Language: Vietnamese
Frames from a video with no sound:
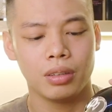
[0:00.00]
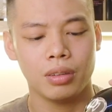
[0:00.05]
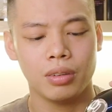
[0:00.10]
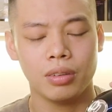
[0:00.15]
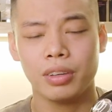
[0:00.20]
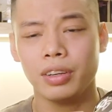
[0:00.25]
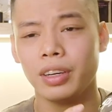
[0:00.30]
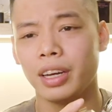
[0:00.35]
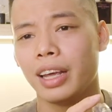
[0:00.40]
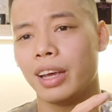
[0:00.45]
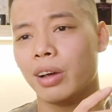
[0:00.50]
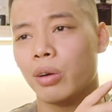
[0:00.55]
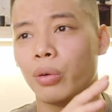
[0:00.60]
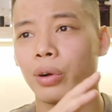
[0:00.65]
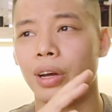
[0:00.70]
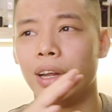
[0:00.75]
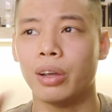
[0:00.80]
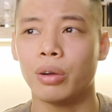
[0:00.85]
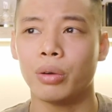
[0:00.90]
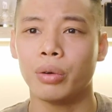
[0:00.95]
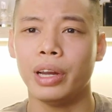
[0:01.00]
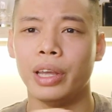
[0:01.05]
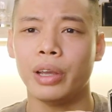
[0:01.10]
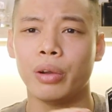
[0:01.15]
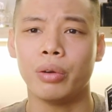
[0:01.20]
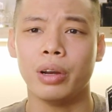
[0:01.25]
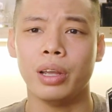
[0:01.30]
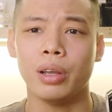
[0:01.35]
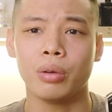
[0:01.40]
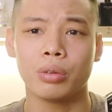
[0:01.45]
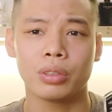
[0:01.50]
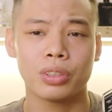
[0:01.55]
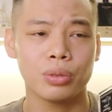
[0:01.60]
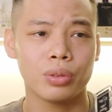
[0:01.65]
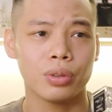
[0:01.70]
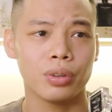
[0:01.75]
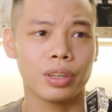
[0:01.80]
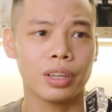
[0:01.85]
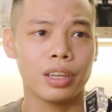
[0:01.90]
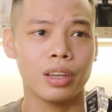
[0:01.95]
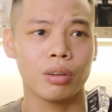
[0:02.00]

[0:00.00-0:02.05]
nó cứ đều đều đều đều trong ngồi